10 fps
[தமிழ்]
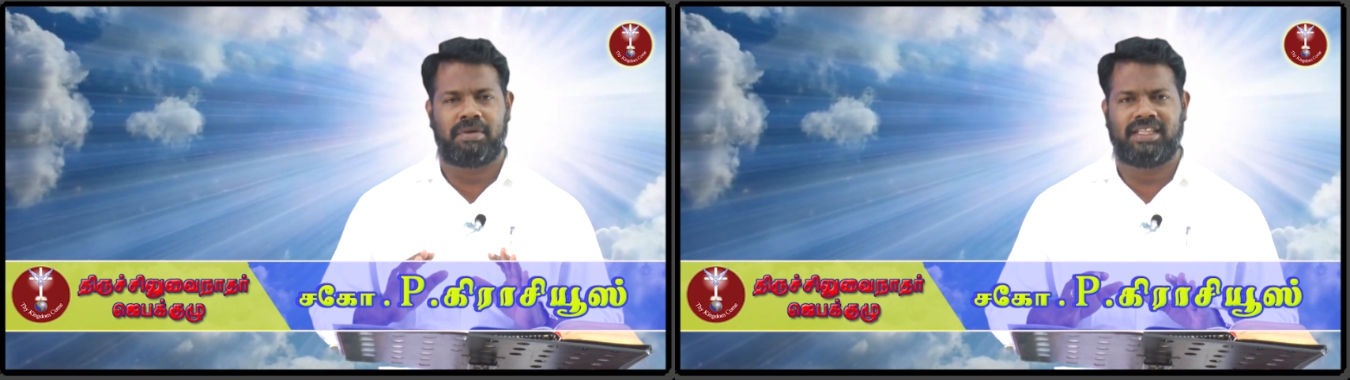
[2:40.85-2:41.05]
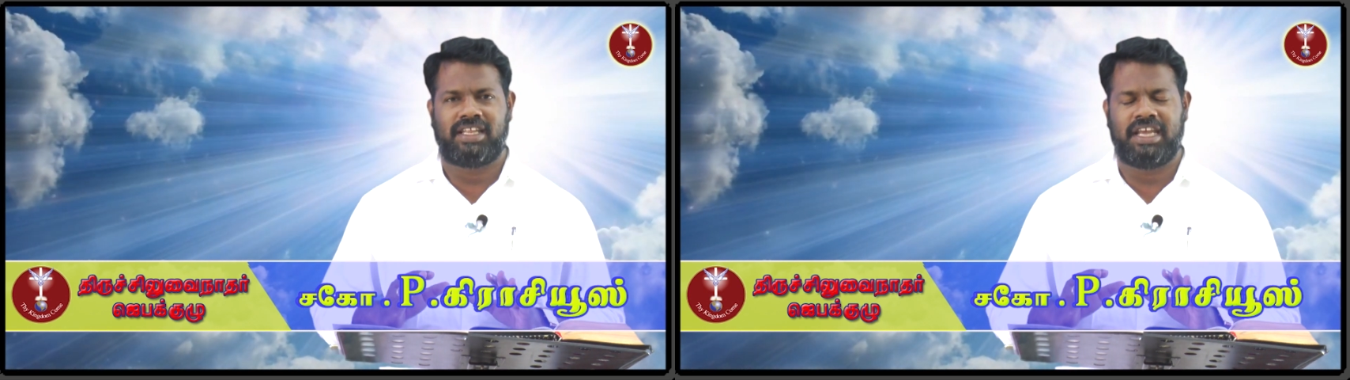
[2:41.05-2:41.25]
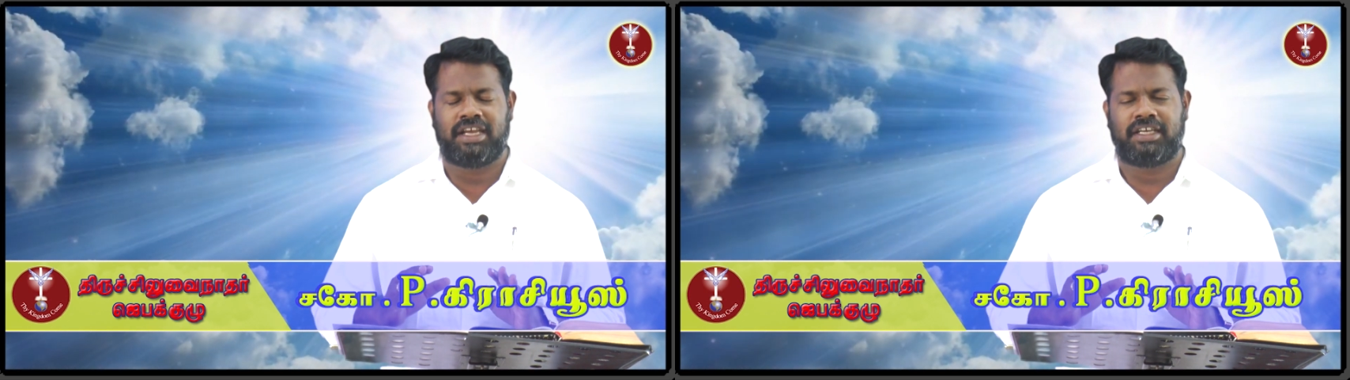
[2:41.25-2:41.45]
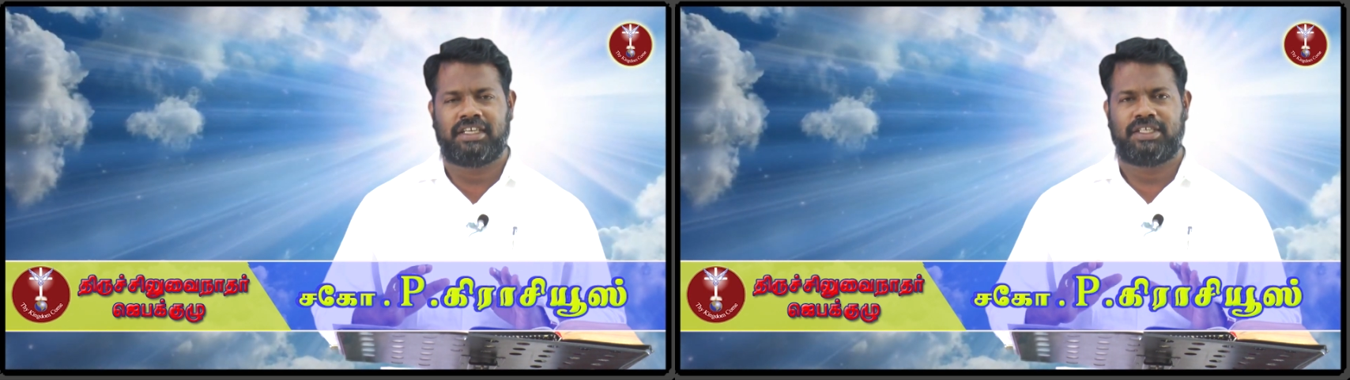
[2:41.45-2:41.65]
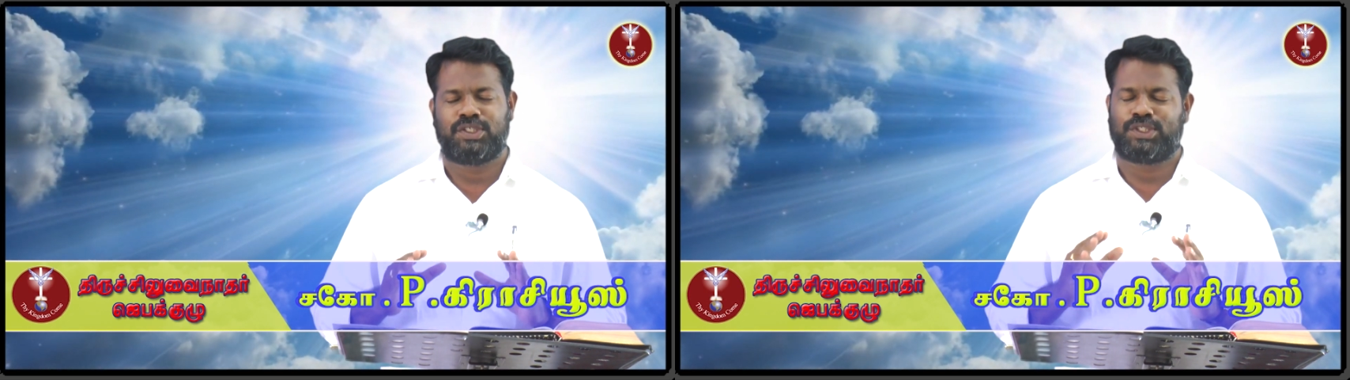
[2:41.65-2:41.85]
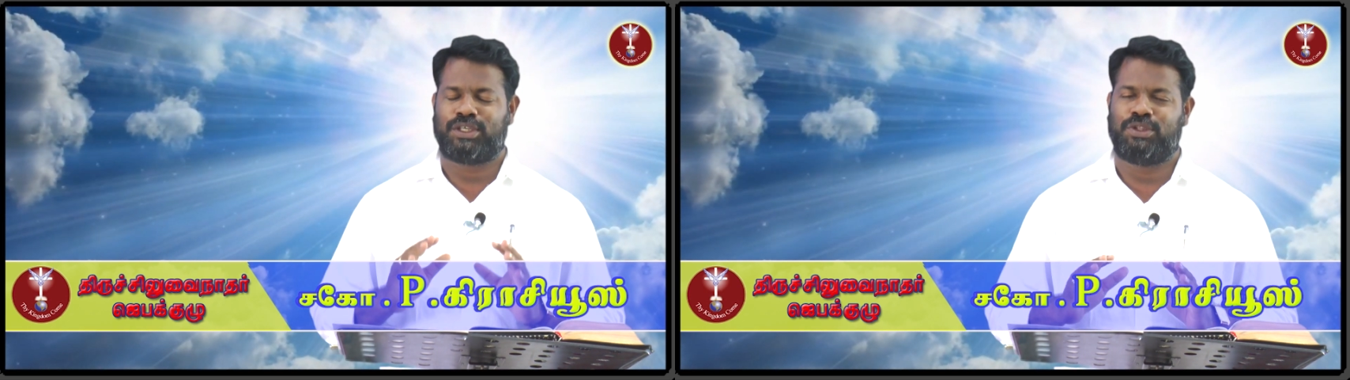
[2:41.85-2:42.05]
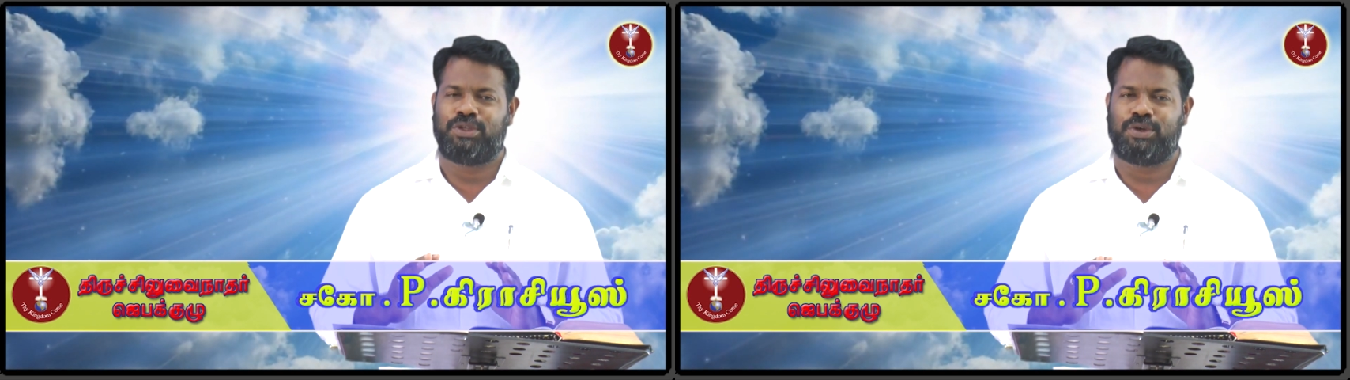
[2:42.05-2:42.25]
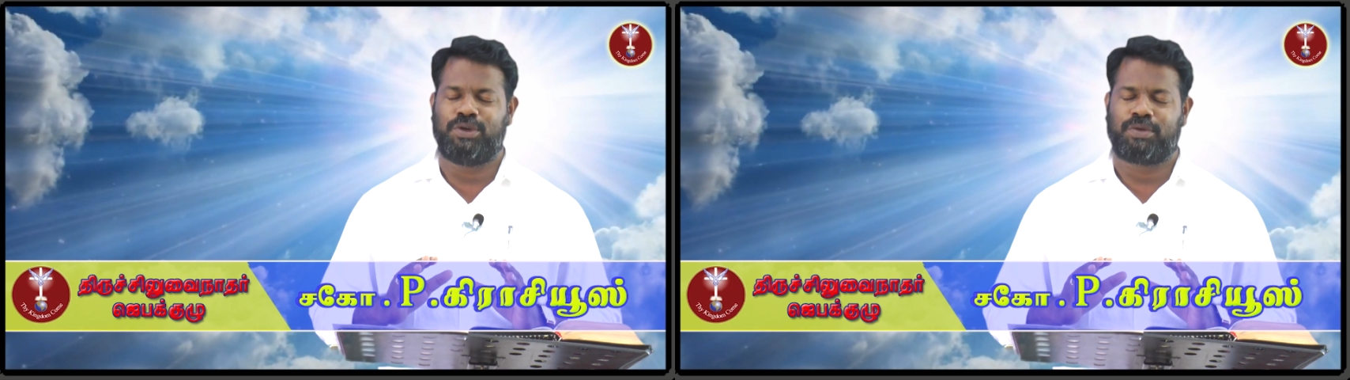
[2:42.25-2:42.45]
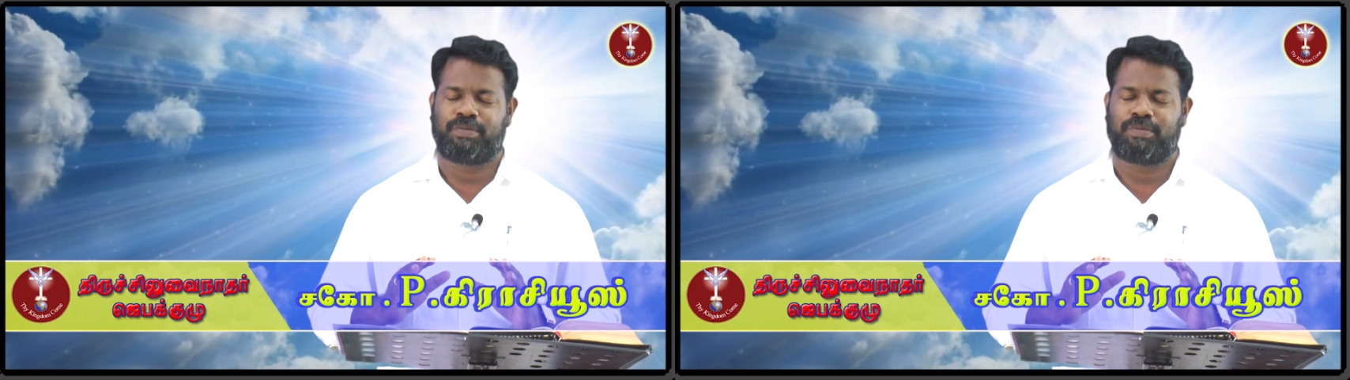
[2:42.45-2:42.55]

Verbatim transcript: மாதிரி சத்ரு